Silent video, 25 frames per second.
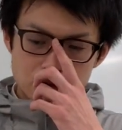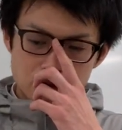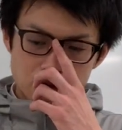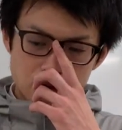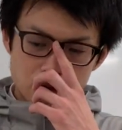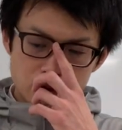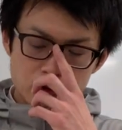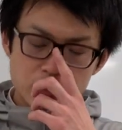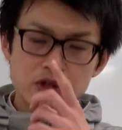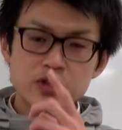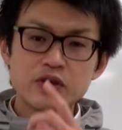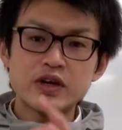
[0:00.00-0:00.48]

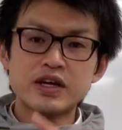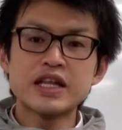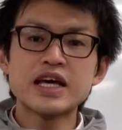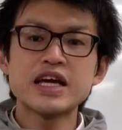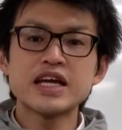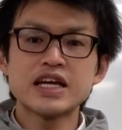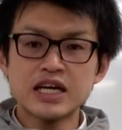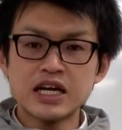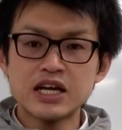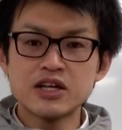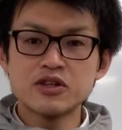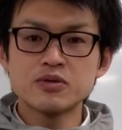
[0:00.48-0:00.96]
ほどではな
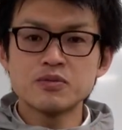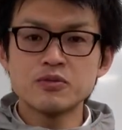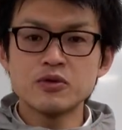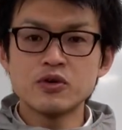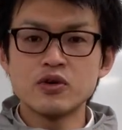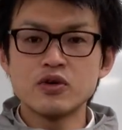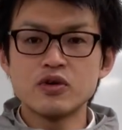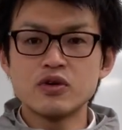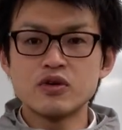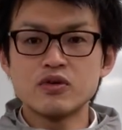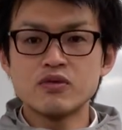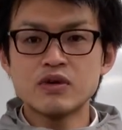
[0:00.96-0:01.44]
いかなと、
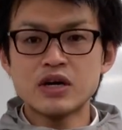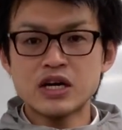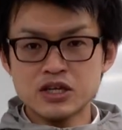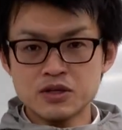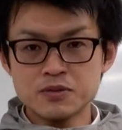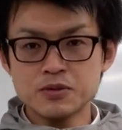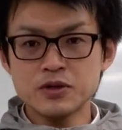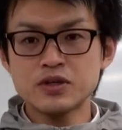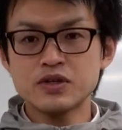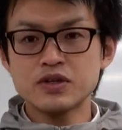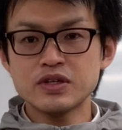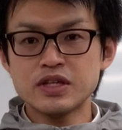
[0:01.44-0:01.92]
もう
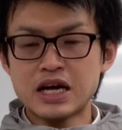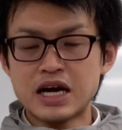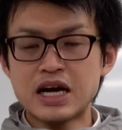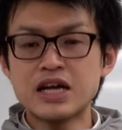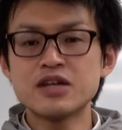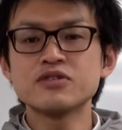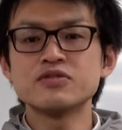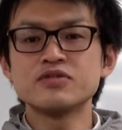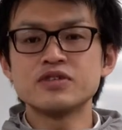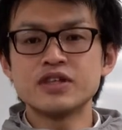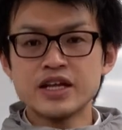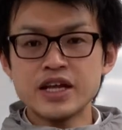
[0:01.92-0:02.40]
ワークブックで
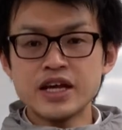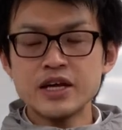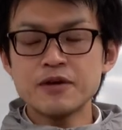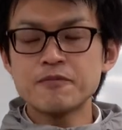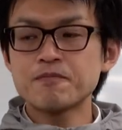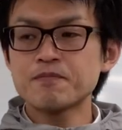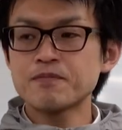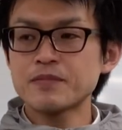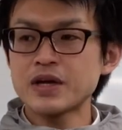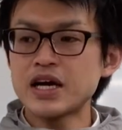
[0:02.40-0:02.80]
あるんでね。